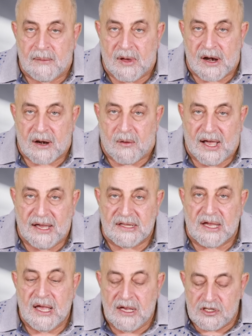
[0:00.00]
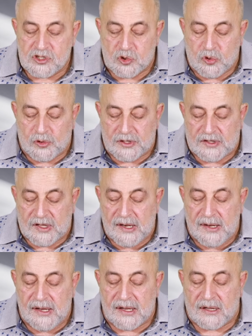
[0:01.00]
مره واحده سوره
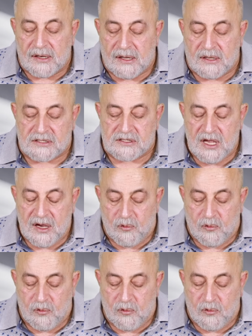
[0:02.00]
الاخلاص